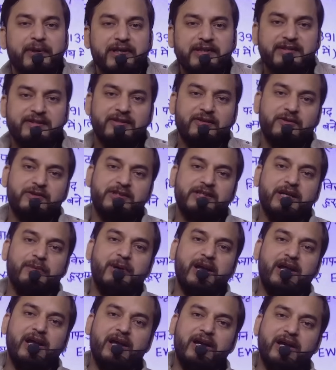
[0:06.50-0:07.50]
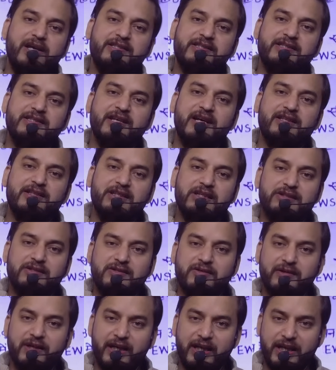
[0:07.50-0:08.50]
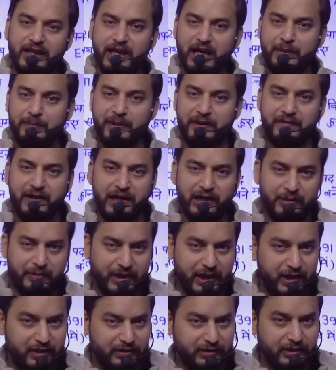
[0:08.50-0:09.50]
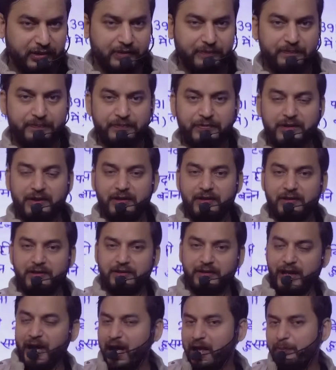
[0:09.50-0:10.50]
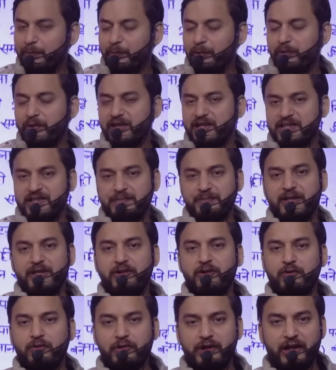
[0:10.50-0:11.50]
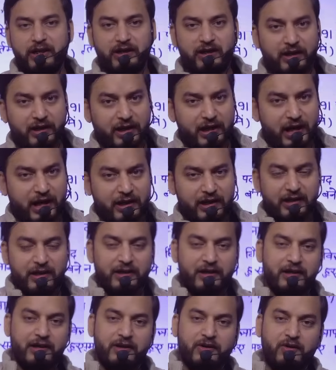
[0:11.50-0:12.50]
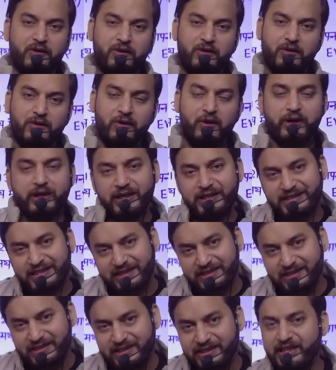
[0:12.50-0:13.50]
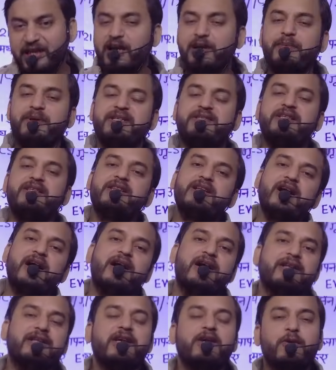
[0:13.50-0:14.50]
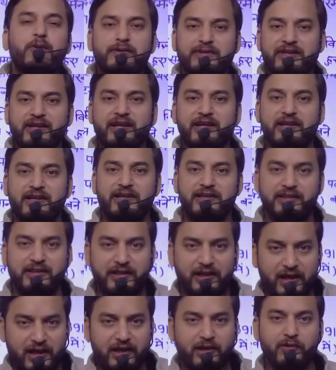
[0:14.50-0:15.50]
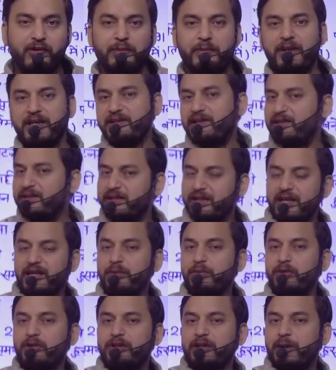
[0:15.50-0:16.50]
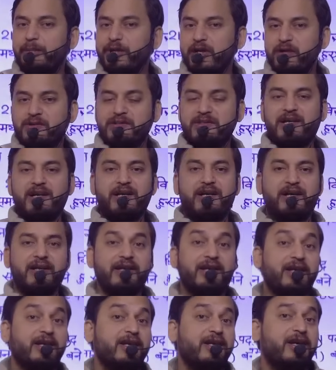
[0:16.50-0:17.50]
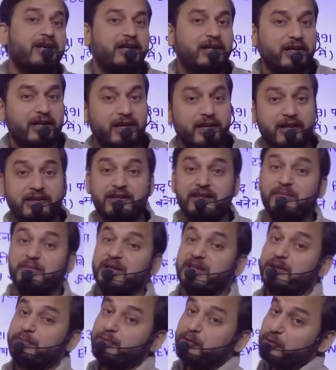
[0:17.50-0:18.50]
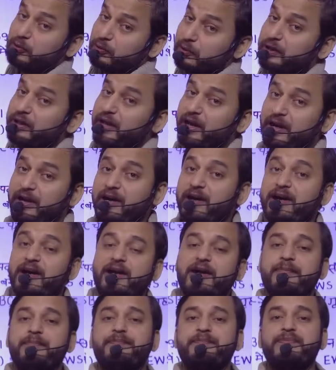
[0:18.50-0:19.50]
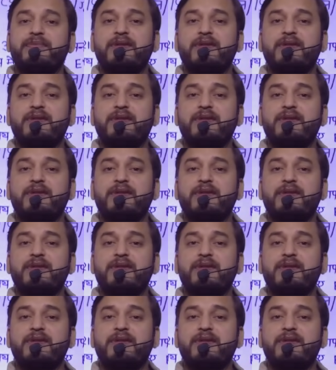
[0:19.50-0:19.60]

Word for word: पुलिस कांस्टेबल इक्कीस हजार तीन सौ इक्यानवे वाले अभ्यार्थी ध्यान पूर्वक इस वीडियो को देखिएगा और इसे शेयर भी जितना अधिक हो सके कीजिएगा क्योंकि मैं जल्दी नहीं बोलता वीडियो शेयर करने के लिए लेकिन ये अति महत्वपूर्ण होने जा रहा है